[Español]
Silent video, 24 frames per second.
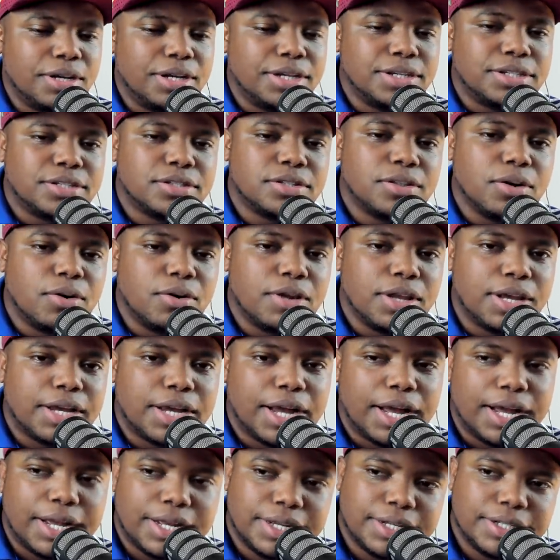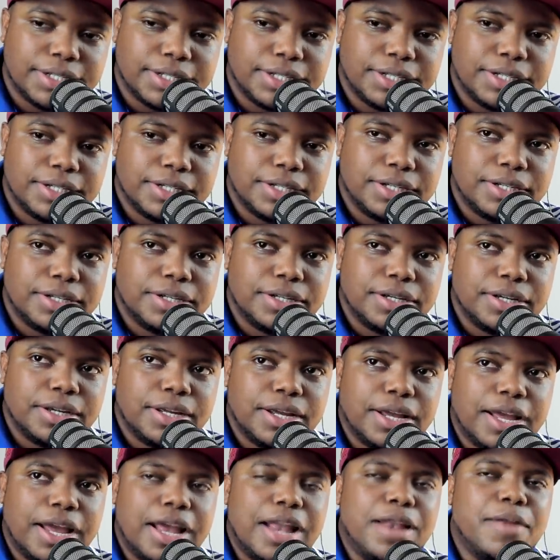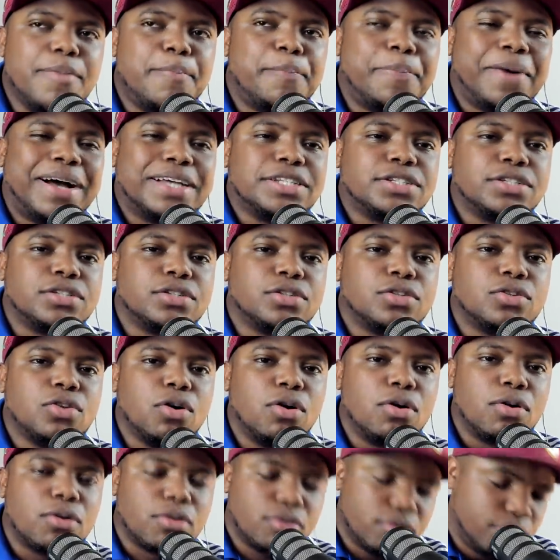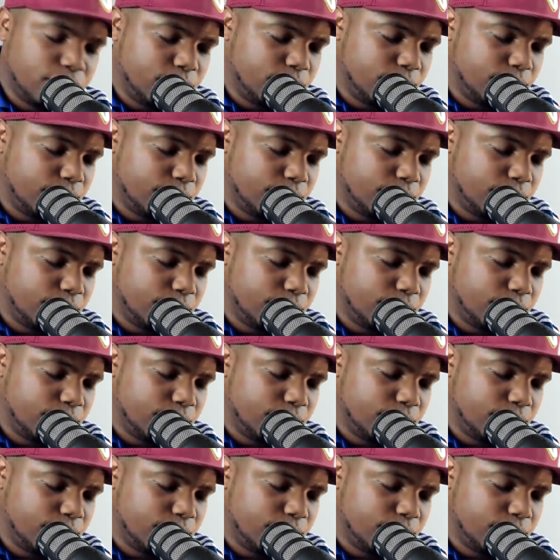histórica, el pastor